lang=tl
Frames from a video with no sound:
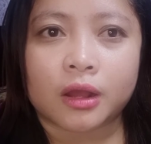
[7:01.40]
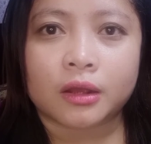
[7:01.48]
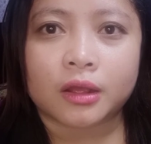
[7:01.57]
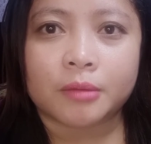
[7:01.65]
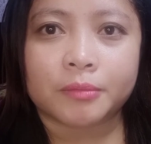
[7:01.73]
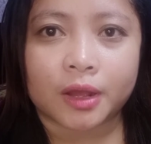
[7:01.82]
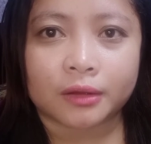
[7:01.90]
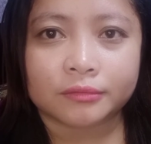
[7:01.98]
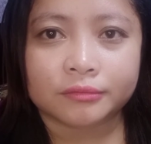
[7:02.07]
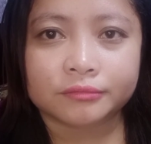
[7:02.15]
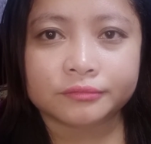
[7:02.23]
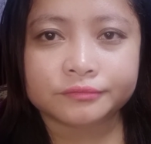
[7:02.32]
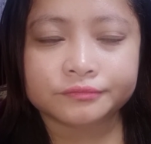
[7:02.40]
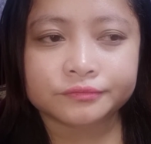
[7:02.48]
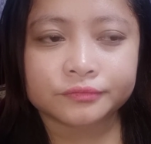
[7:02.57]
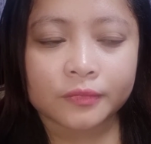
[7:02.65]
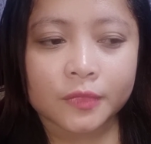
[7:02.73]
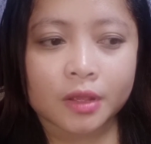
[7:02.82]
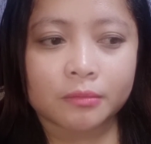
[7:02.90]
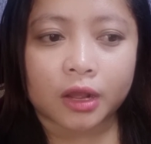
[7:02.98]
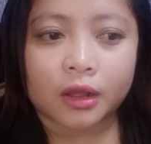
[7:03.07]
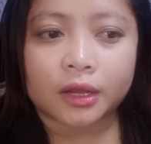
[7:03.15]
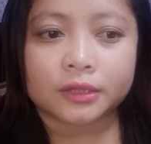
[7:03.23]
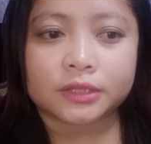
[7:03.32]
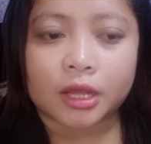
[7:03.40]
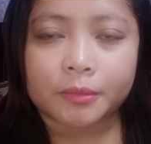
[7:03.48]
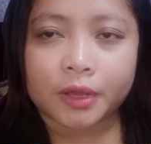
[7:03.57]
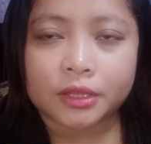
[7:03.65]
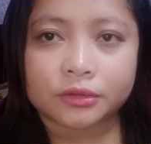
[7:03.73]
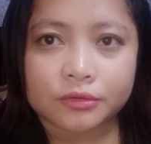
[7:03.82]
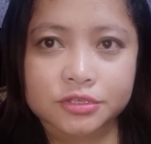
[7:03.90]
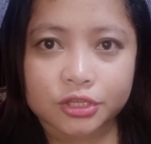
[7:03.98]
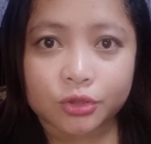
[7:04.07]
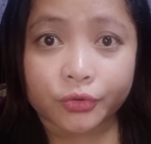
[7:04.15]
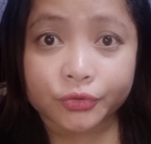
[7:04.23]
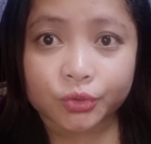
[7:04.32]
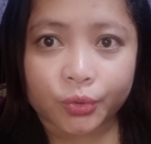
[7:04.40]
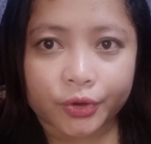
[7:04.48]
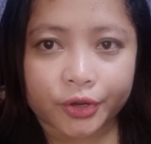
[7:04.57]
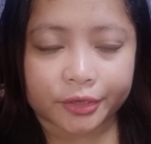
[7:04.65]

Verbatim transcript: mag, baka nga tama itong si doktor.